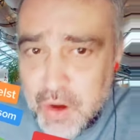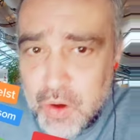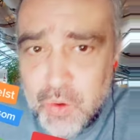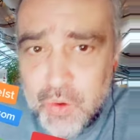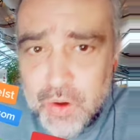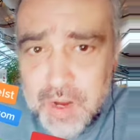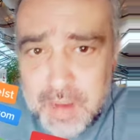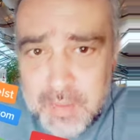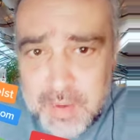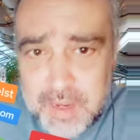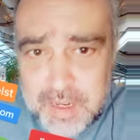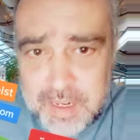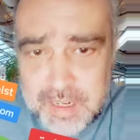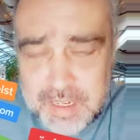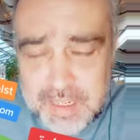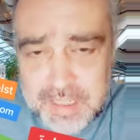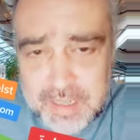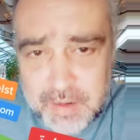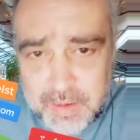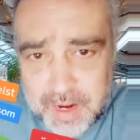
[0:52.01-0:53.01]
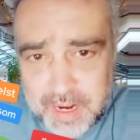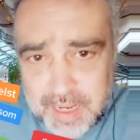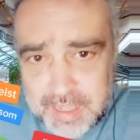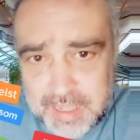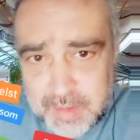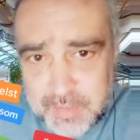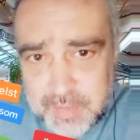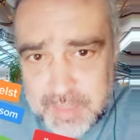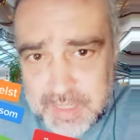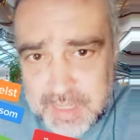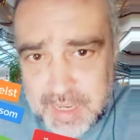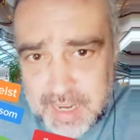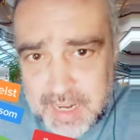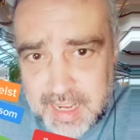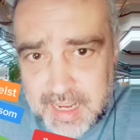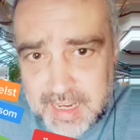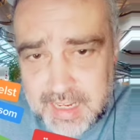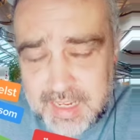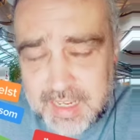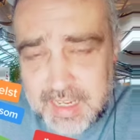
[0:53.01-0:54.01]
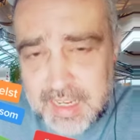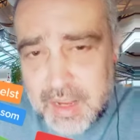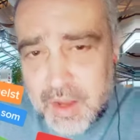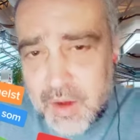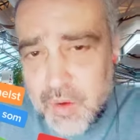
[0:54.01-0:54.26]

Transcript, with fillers: وكمان اذا واحد عم يسالك